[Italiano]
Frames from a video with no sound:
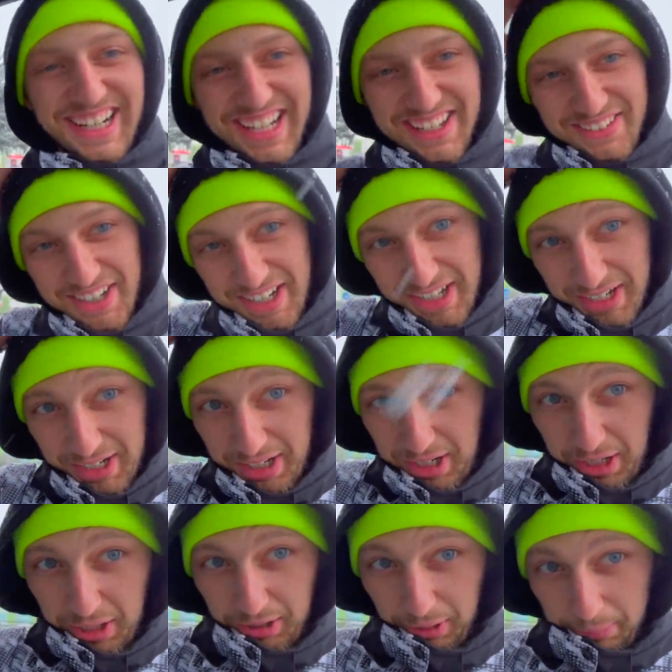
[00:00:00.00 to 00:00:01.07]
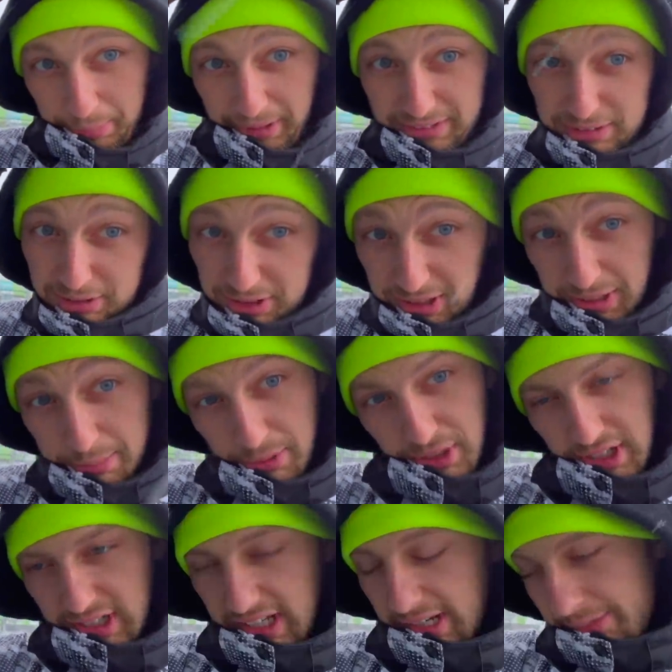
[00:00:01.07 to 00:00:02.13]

neve non penso sia una buona idea